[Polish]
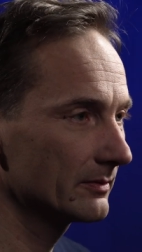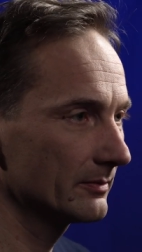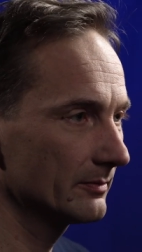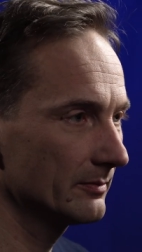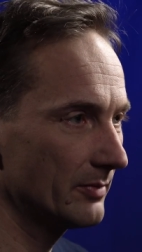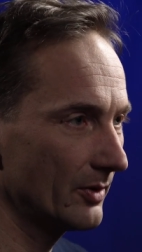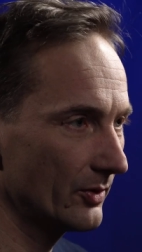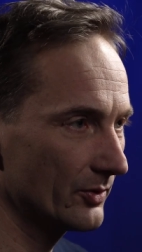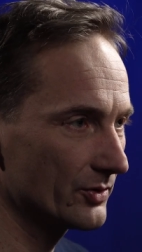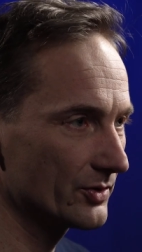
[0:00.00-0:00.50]

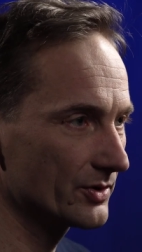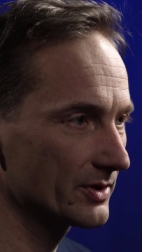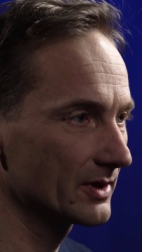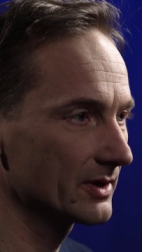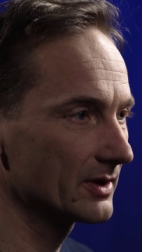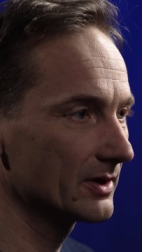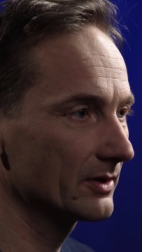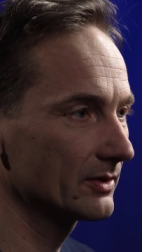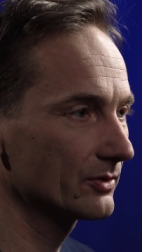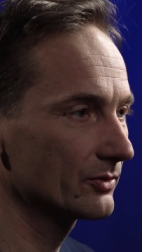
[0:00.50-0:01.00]
boi się
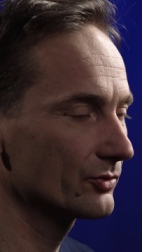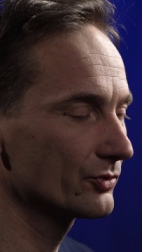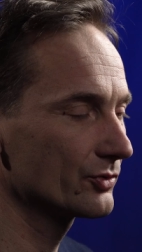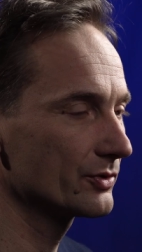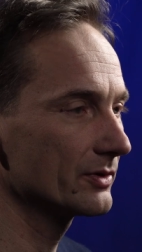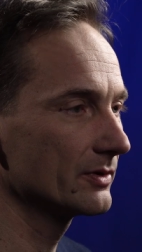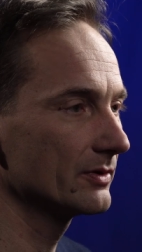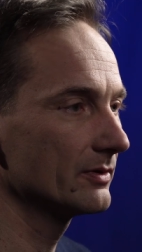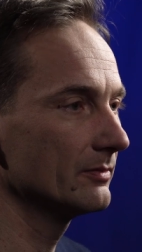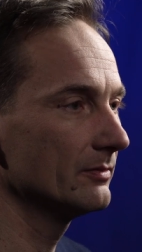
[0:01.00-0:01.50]
tych,
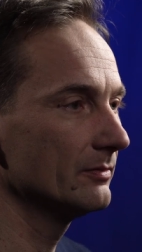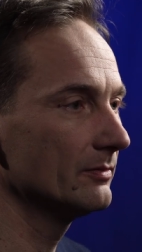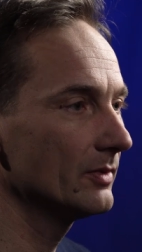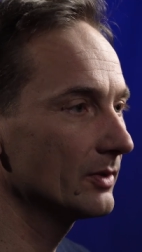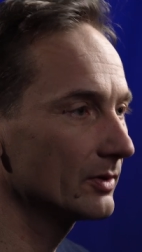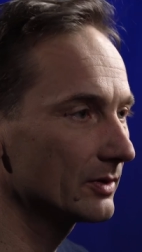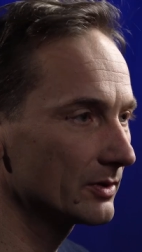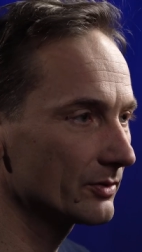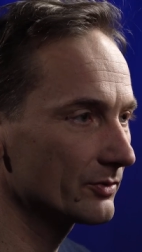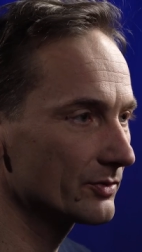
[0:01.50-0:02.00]
którzy
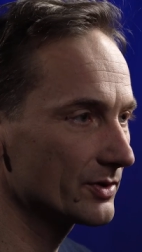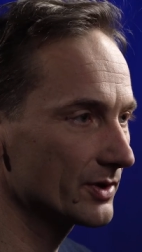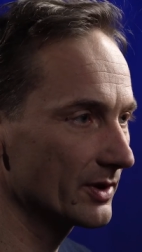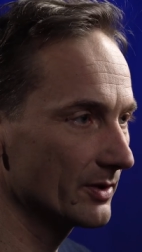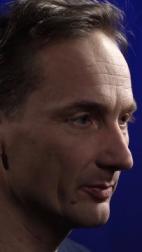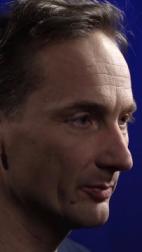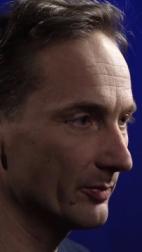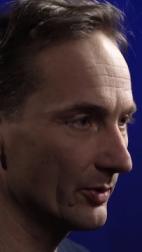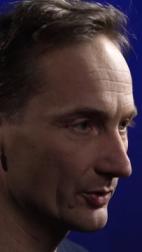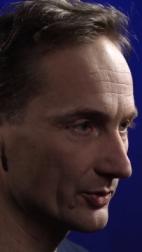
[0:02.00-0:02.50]
modlą się
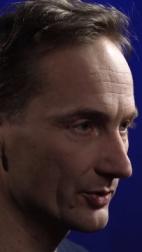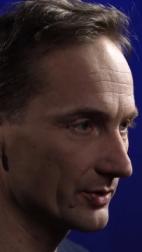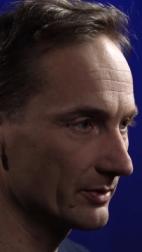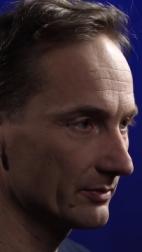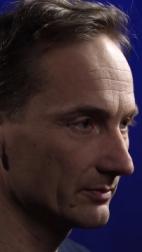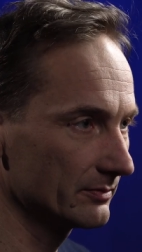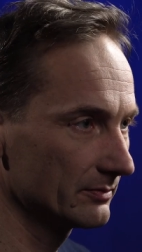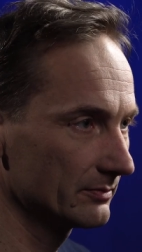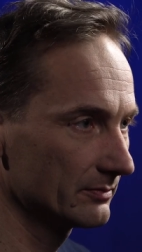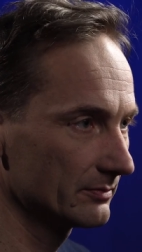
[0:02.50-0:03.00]
i
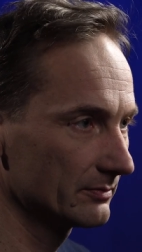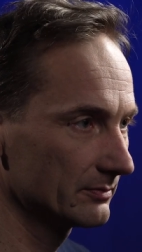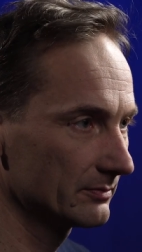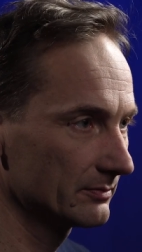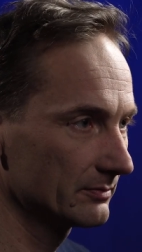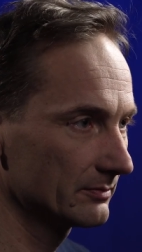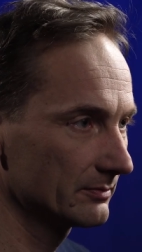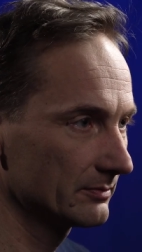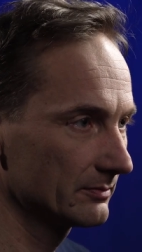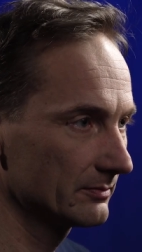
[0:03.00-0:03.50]
poszczą
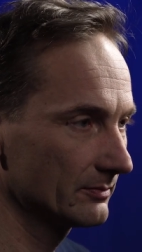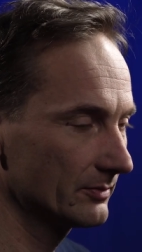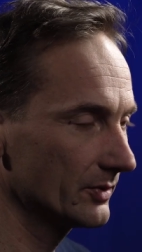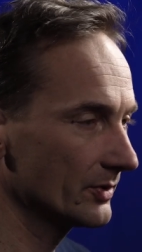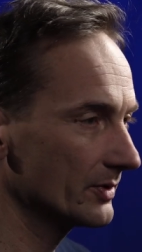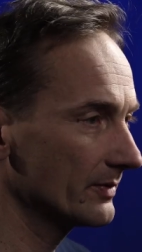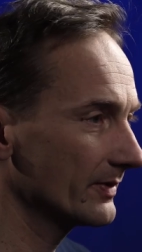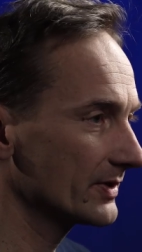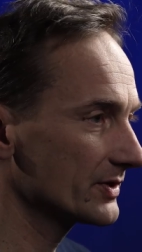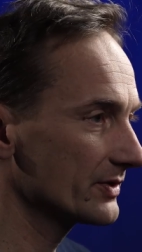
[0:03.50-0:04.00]

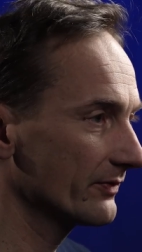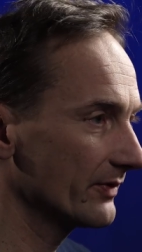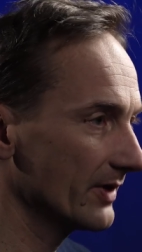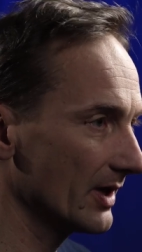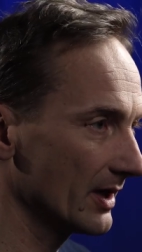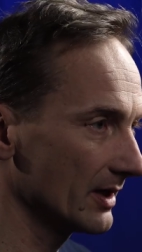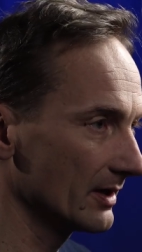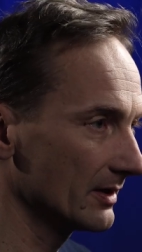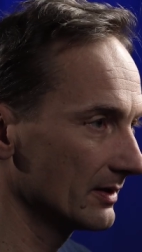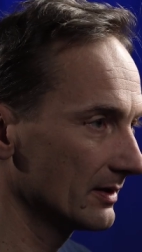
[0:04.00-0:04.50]
ponieważ
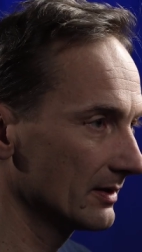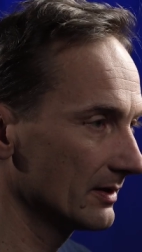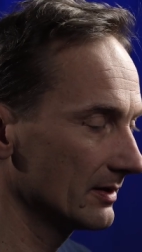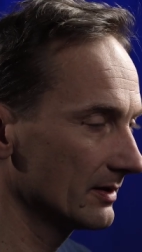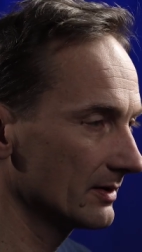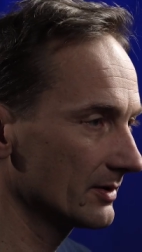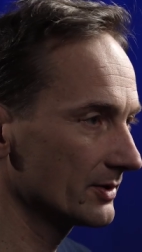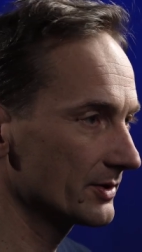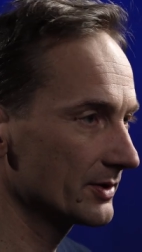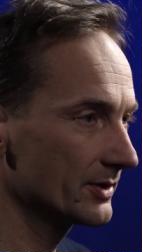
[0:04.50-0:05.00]
wie,
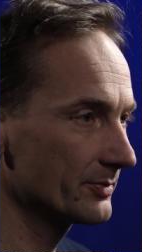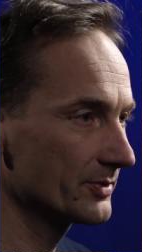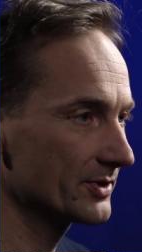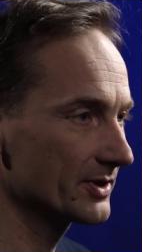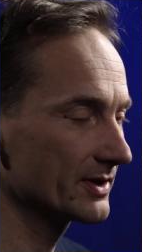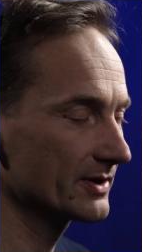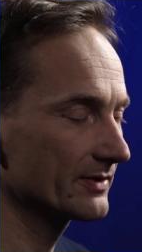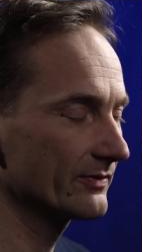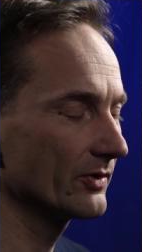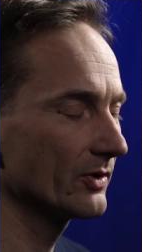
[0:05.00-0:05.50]
że
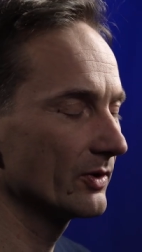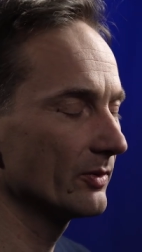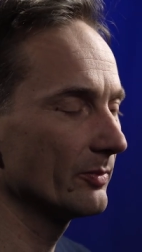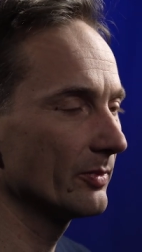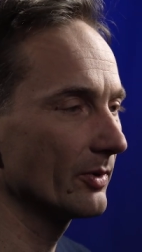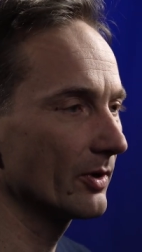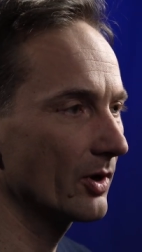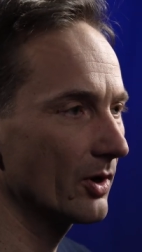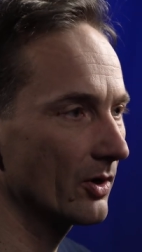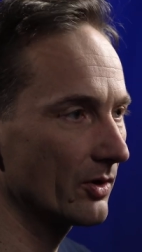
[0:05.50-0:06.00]
przez swoją
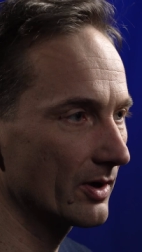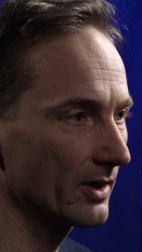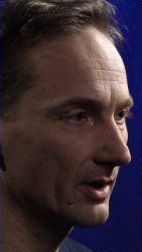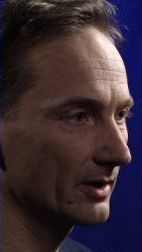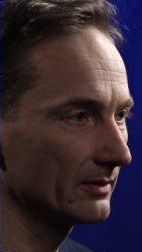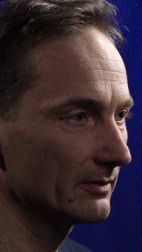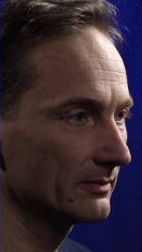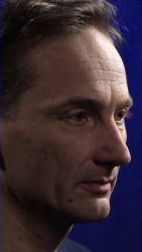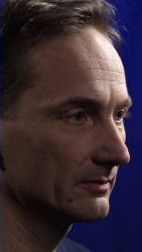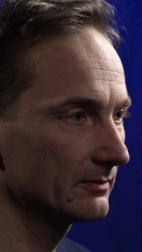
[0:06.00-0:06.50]

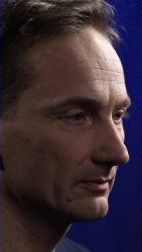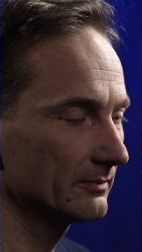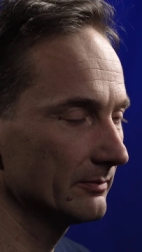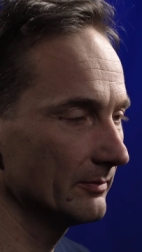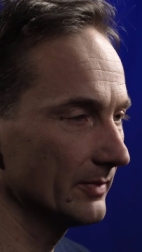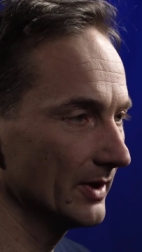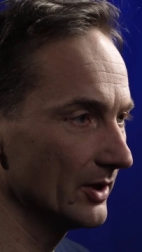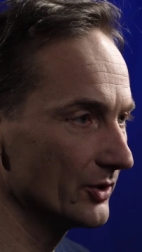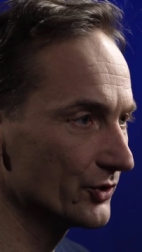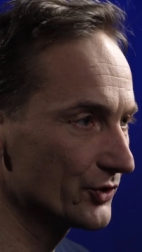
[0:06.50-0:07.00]
pokorę,
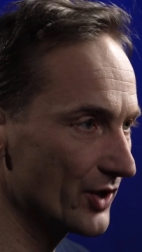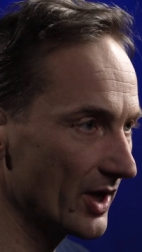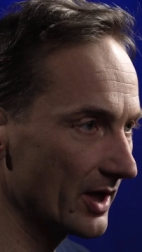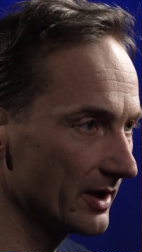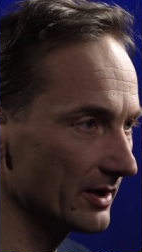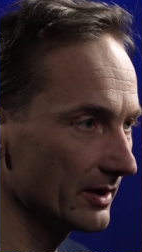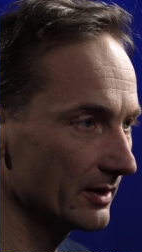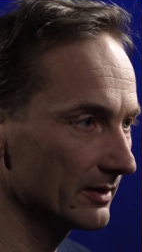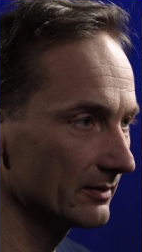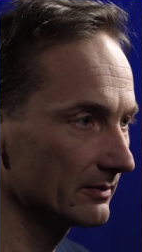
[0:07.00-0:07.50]

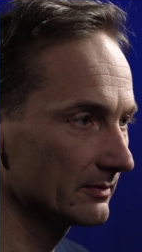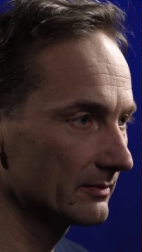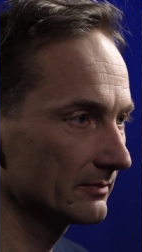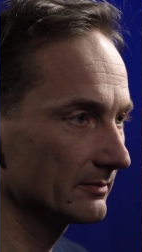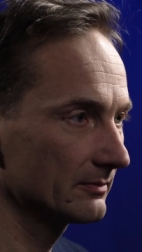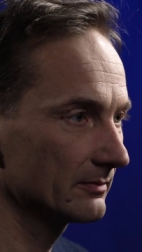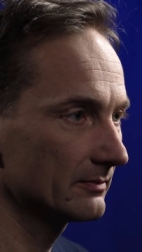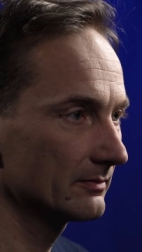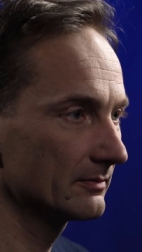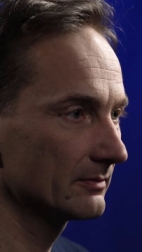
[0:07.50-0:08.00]
milczenie,
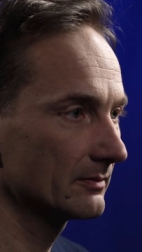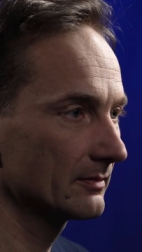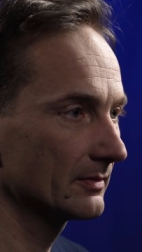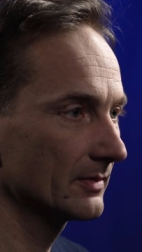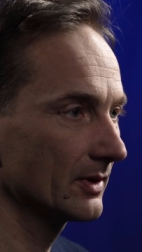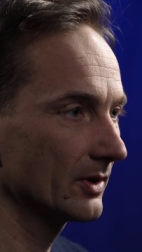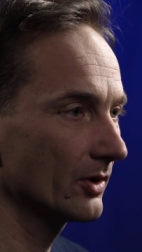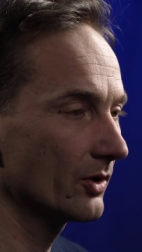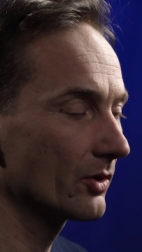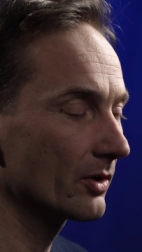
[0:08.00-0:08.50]

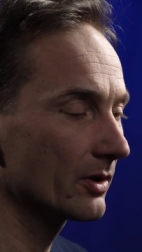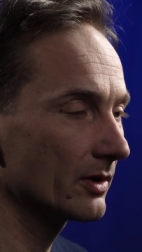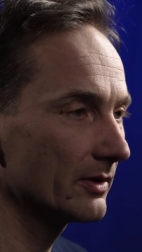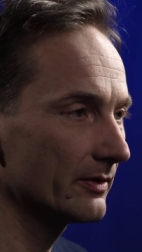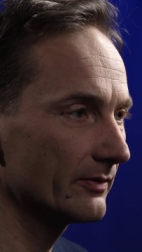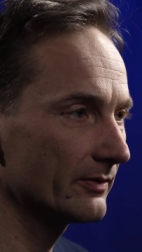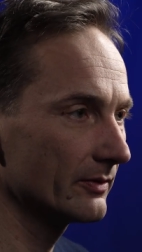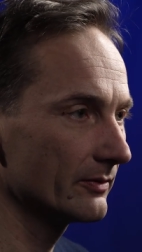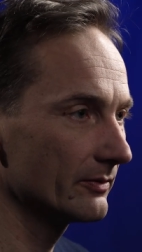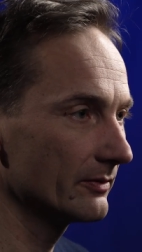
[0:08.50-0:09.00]

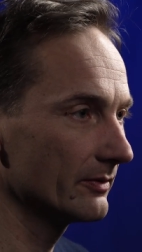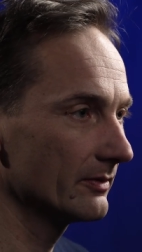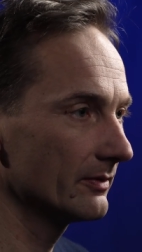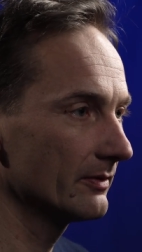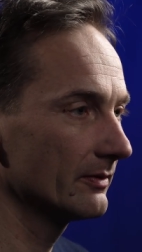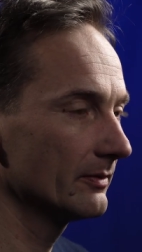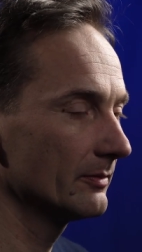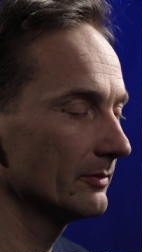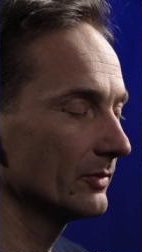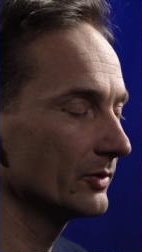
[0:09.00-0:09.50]
gorliwą
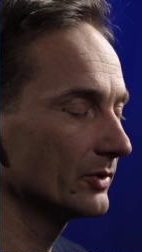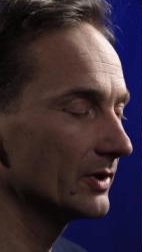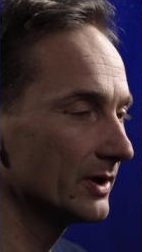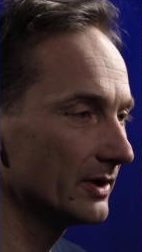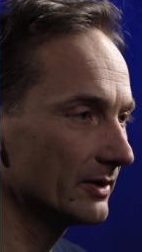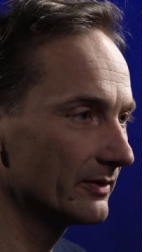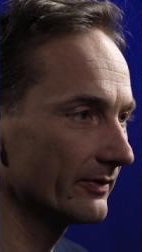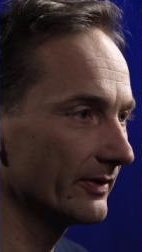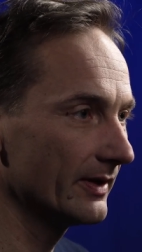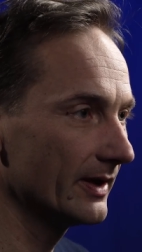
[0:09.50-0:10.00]

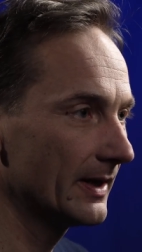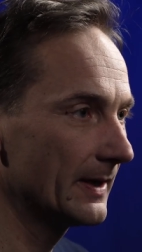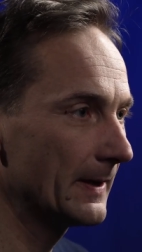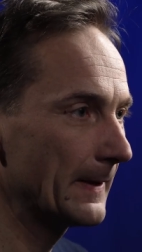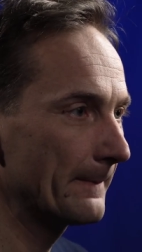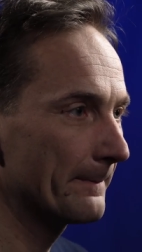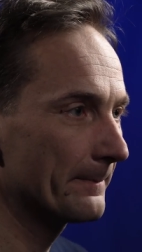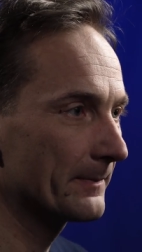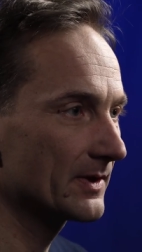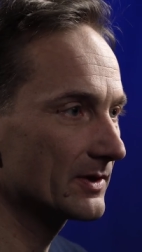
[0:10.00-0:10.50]
modlitwę
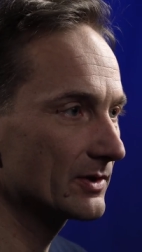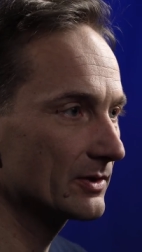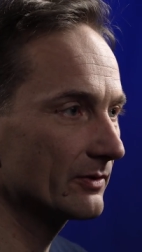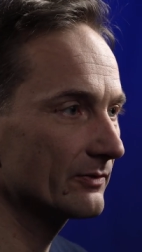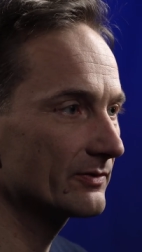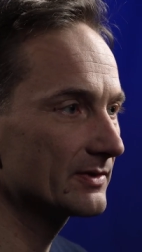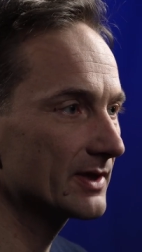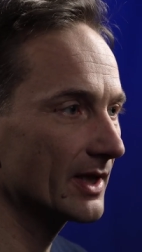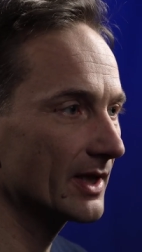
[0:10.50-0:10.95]
są w